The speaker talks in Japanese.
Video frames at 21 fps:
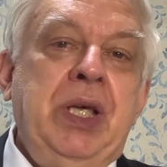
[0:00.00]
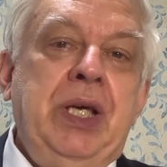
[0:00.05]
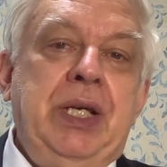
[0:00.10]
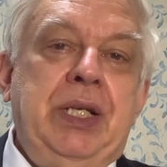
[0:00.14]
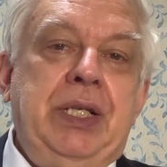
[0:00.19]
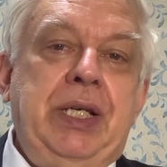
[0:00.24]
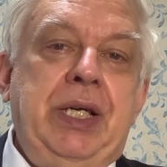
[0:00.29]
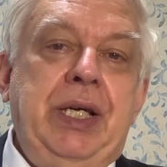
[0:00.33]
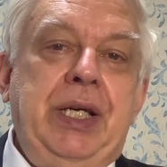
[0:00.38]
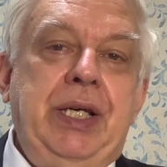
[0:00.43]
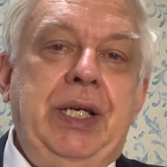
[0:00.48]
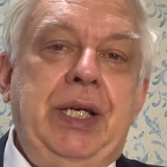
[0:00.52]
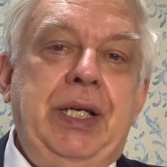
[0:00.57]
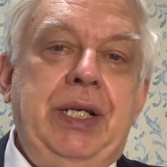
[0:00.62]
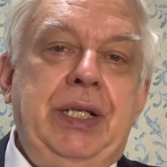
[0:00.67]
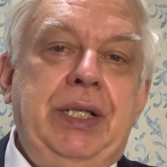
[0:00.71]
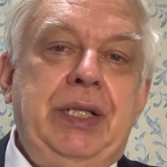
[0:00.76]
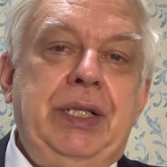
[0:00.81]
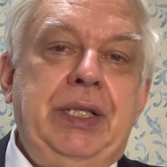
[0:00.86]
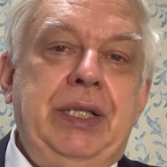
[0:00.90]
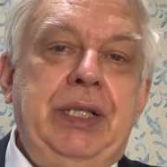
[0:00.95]

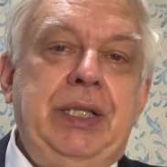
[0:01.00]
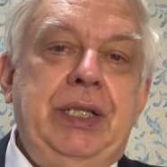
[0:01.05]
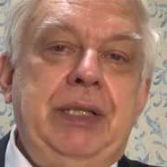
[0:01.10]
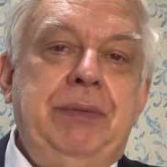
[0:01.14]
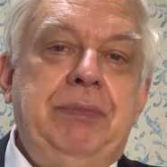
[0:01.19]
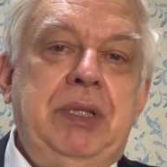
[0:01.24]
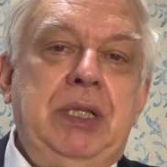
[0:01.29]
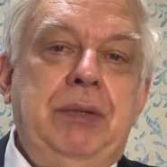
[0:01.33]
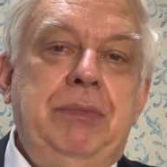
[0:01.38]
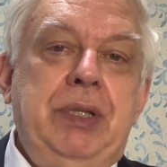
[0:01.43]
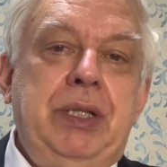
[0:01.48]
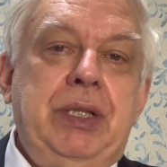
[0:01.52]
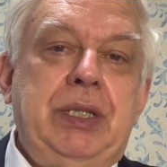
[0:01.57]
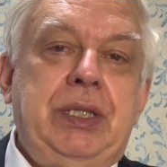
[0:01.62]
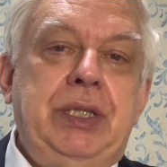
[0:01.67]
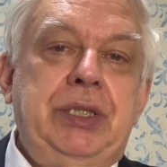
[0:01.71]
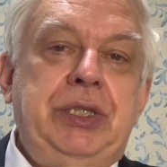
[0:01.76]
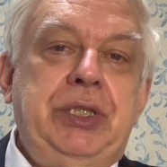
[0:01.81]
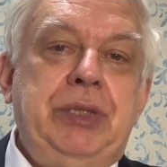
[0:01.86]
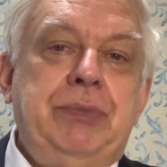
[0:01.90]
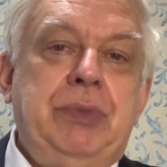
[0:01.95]
で、今の
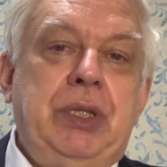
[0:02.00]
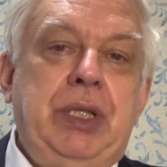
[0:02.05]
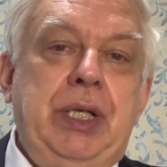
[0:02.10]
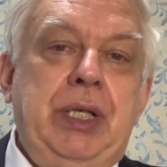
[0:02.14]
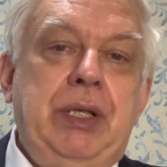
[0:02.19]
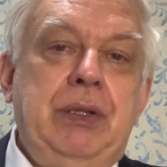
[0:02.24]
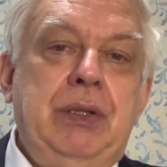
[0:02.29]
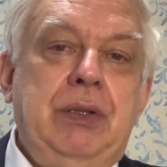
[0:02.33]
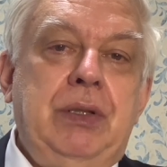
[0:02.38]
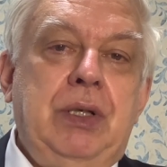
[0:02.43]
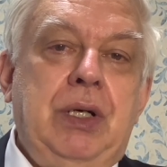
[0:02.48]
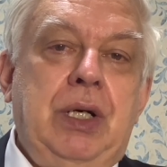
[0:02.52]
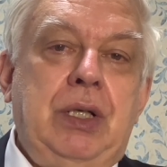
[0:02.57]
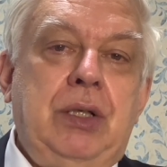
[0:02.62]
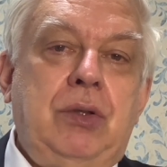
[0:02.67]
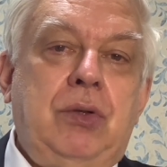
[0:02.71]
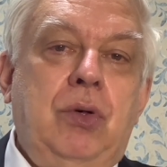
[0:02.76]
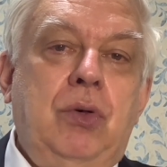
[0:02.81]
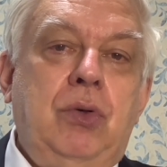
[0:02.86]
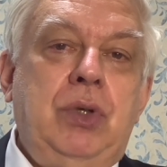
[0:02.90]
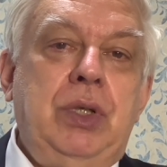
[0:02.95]
アメリカ人もね、あの
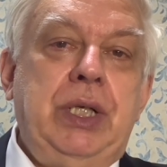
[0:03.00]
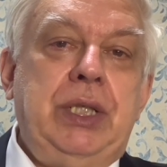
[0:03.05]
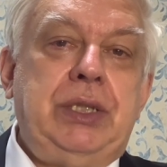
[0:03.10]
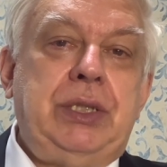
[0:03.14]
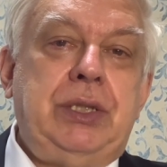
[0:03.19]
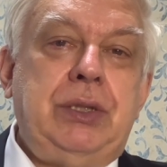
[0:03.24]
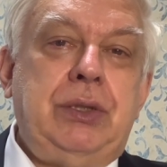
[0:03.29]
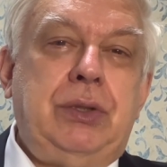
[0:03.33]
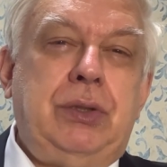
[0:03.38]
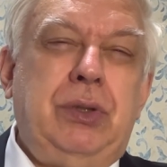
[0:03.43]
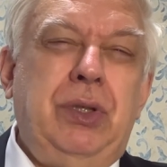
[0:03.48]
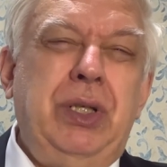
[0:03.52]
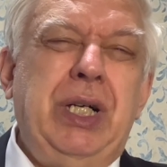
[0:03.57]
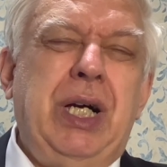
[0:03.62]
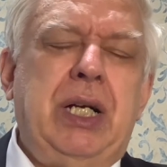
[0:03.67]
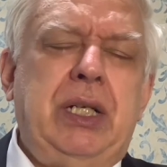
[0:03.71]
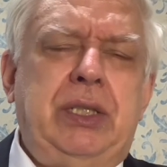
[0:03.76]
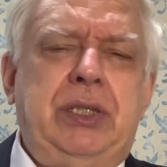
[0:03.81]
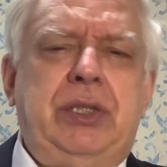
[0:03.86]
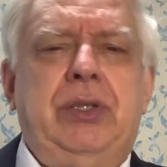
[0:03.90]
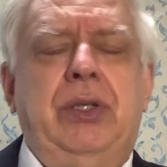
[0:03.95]
国内すっごい
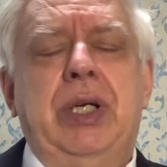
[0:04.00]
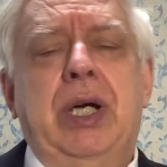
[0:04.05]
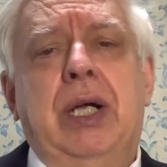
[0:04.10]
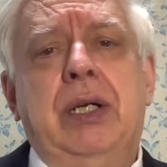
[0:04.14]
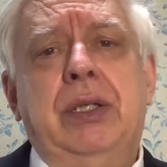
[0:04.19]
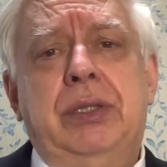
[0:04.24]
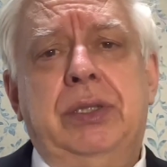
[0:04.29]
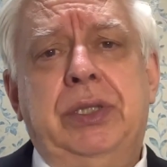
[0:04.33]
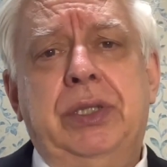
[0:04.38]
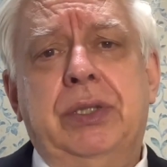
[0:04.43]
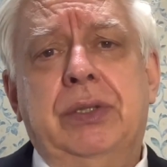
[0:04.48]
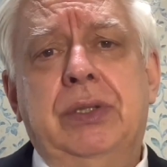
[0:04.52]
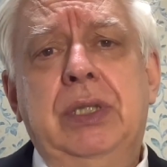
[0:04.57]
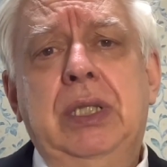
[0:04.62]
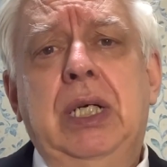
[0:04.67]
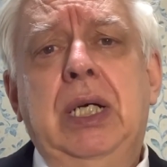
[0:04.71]
争いあるんですよ。